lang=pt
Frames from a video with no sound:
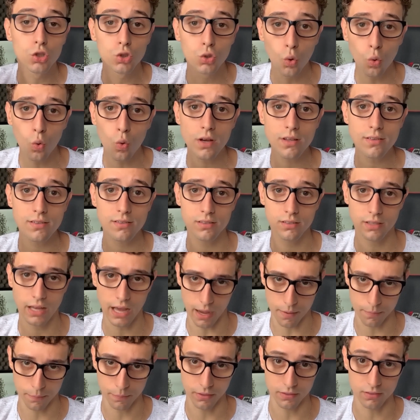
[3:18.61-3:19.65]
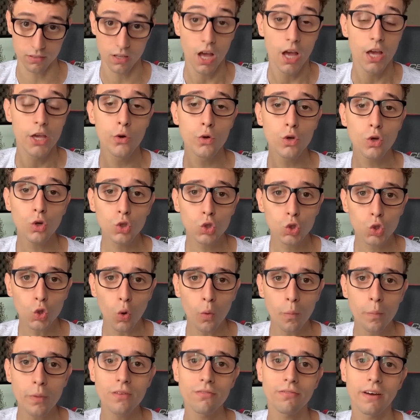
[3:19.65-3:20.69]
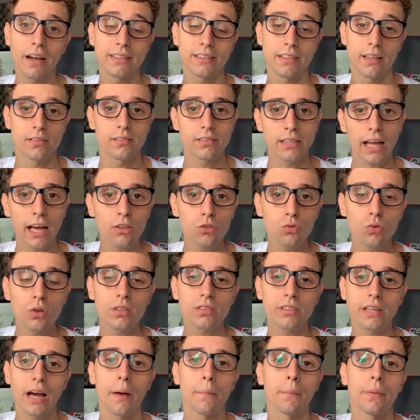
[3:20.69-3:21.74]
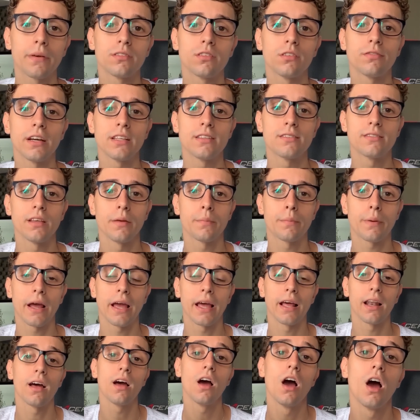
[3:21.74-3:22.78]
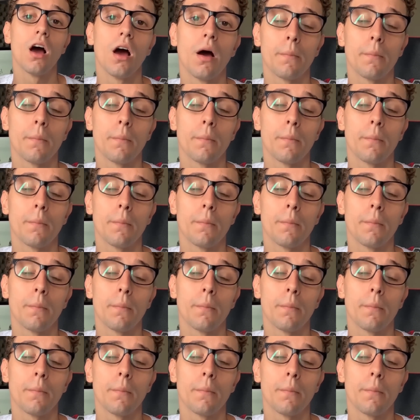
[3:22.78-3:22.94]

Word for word: duas capas e o YouTube vai testar as duas capas e vai dizer para ela